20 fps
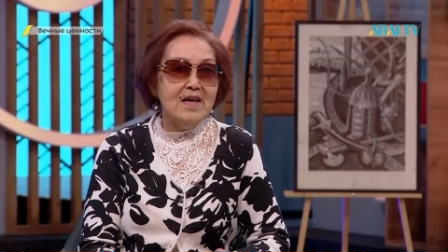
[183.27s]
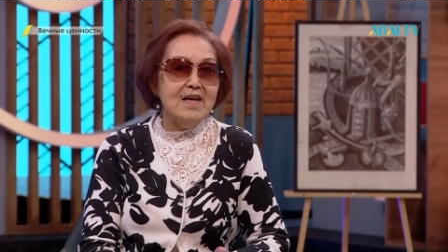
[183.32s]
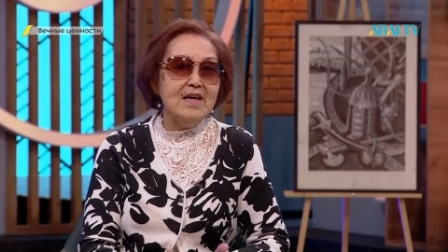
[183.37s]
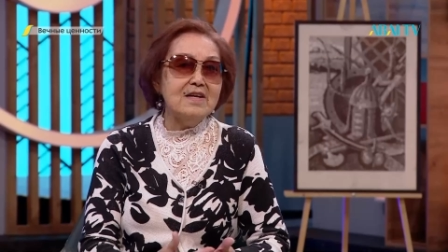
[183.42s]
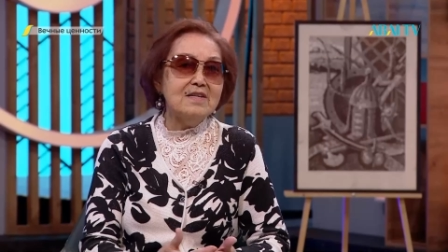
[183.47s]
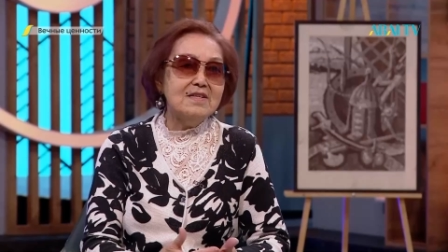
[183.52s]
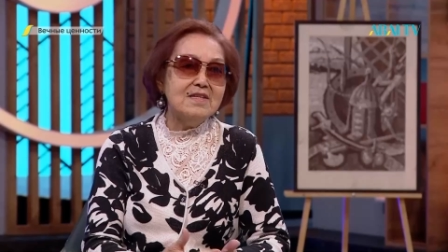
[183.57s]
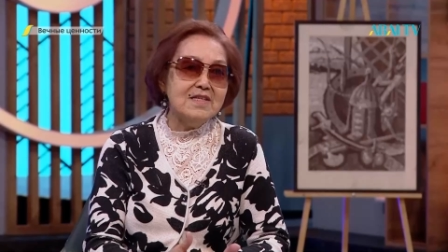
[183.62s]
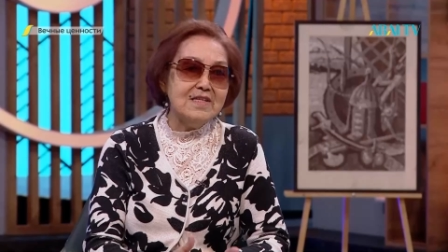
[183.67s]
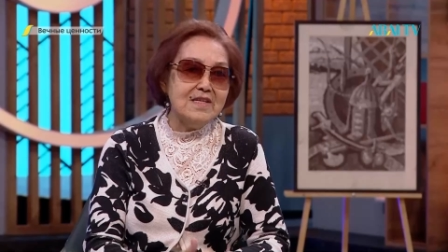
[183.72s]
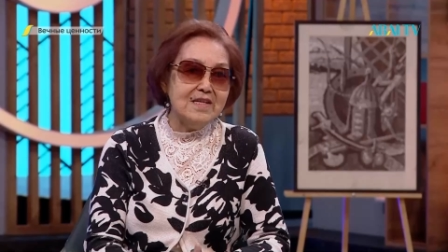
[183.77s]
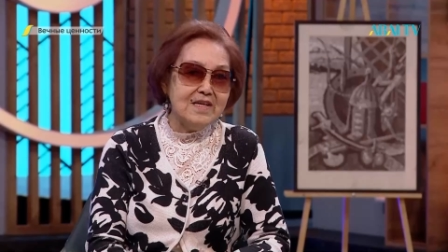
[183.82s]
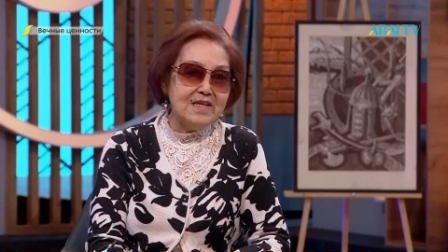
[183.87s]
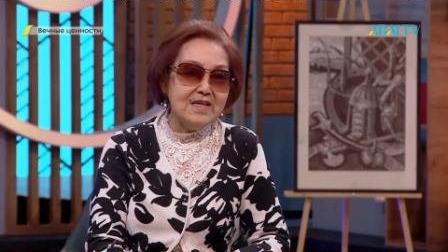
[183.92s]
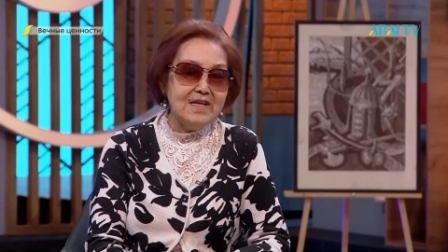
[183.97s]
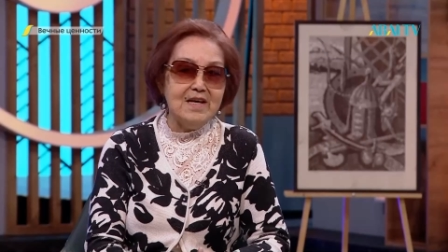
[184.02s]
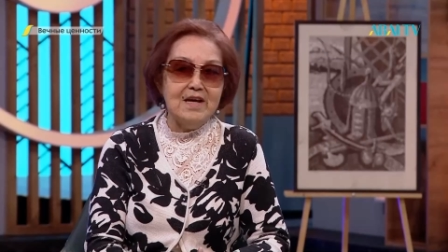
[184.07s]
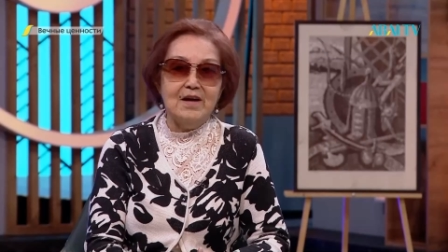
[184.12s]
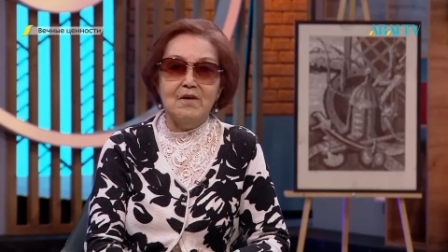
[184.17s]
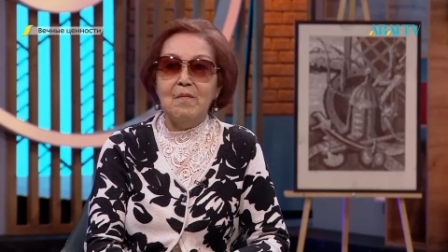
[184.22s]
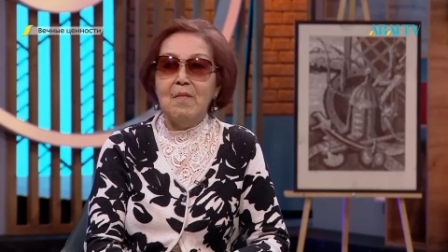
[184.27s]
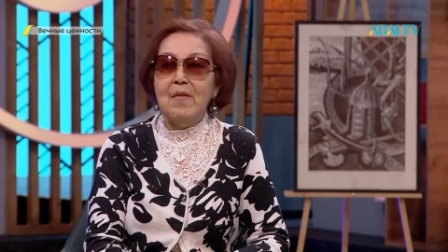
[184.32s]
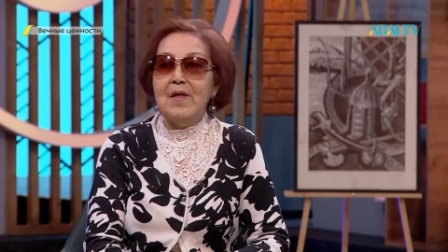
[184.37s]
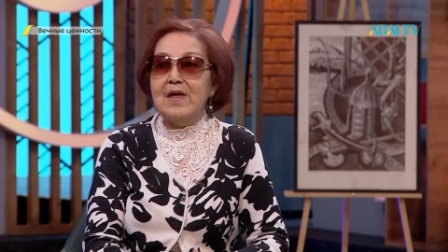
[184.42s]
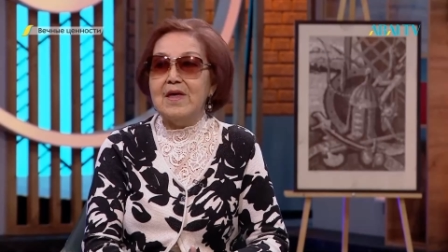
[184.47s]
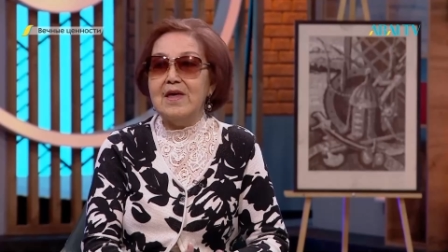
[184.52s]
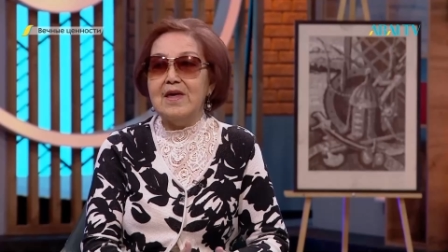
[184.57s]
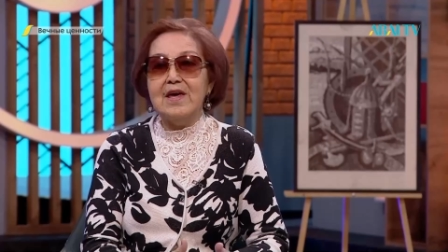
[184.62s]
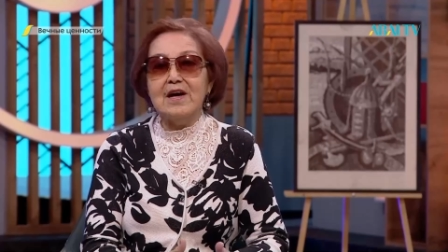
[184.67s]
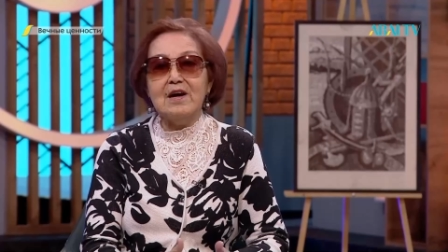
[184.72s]
их стихи,
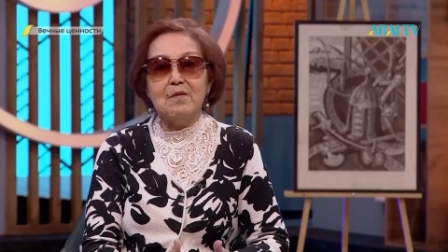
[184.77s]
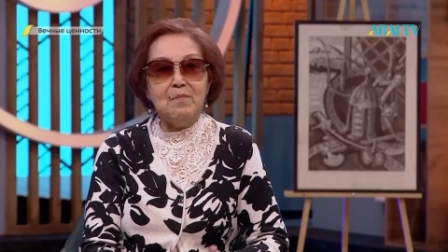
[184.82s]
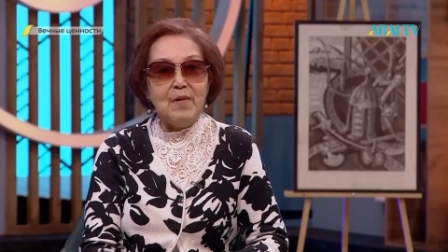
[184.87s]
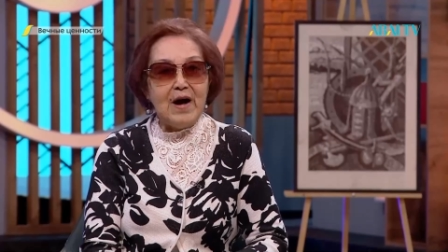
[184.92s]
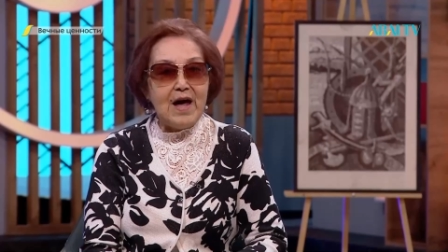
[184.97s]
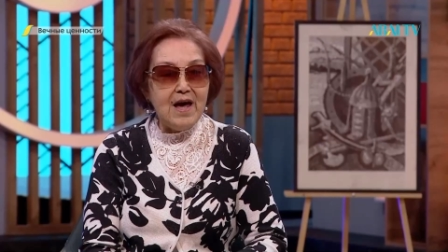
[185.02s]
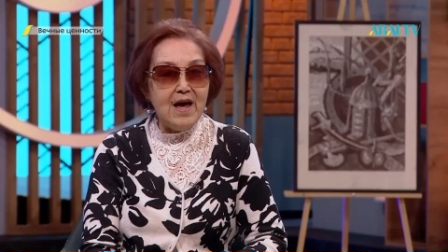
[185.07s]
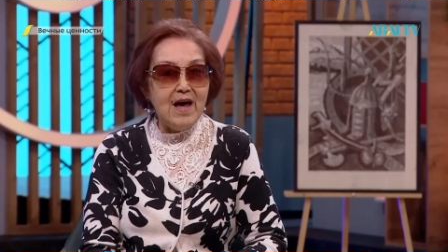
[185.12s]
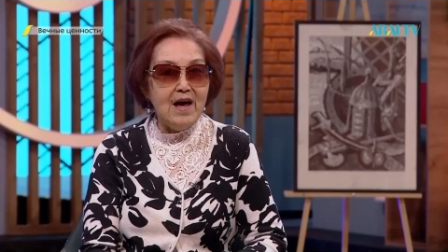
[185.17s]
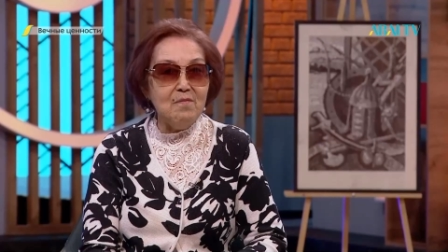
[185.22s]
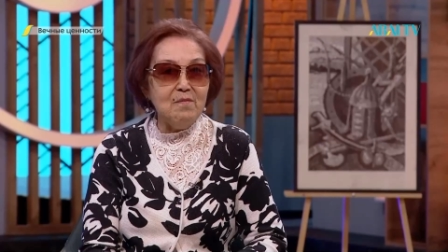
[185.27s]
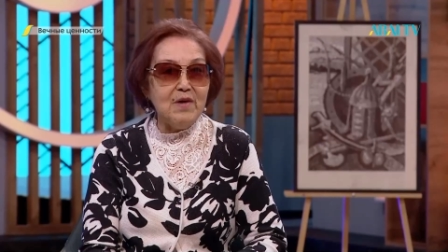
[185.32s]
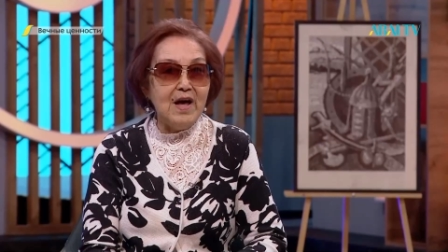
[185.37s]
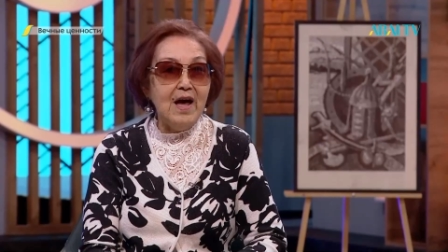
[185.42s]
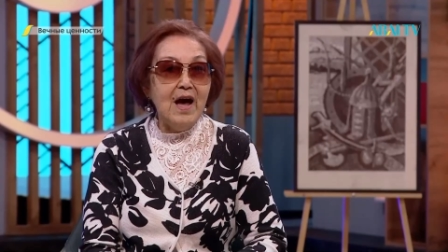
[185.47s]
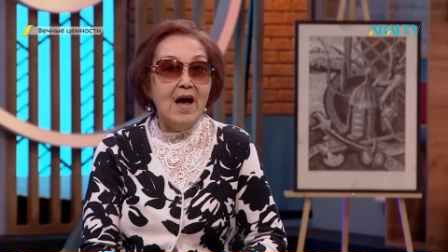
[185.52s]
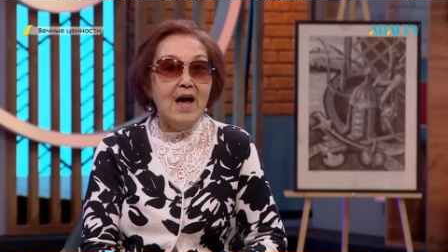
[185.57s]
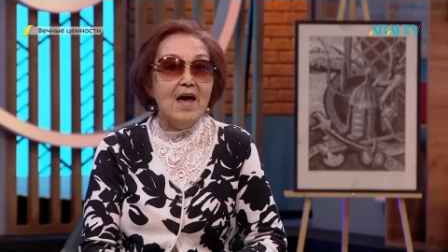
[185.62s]
их поэмы.